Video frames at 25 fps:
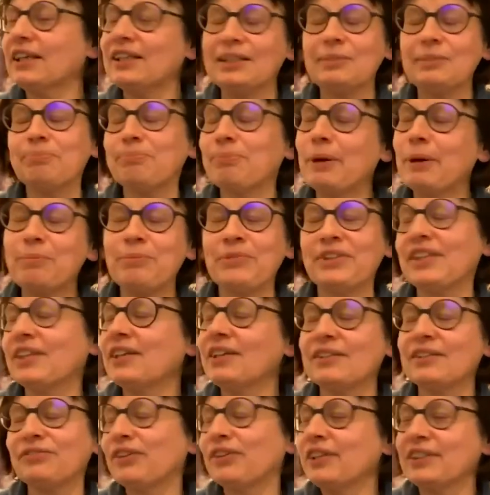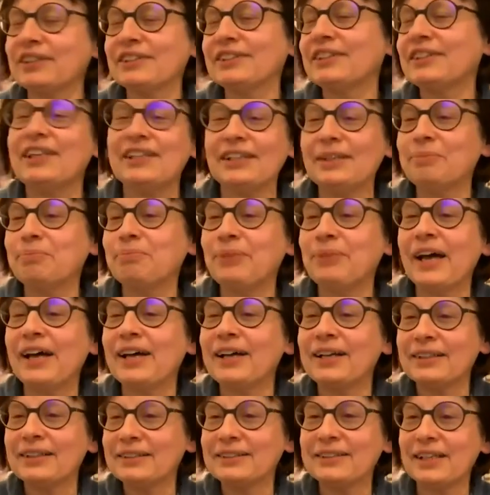allait pas bien, enfin que ça allait
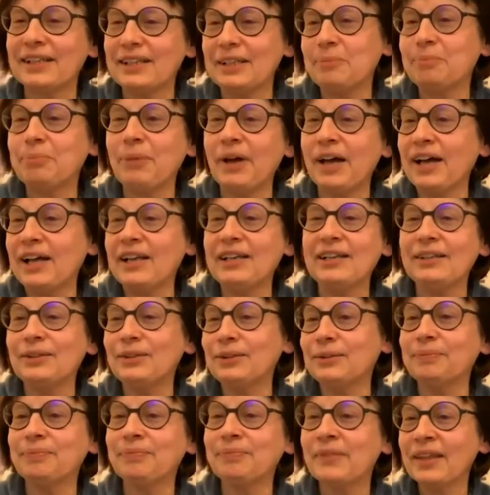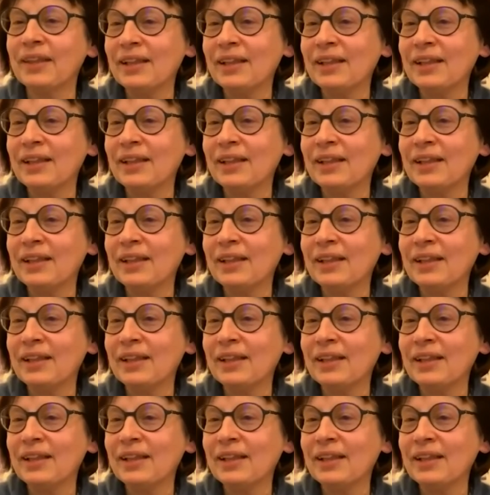pas, ça allait pas aller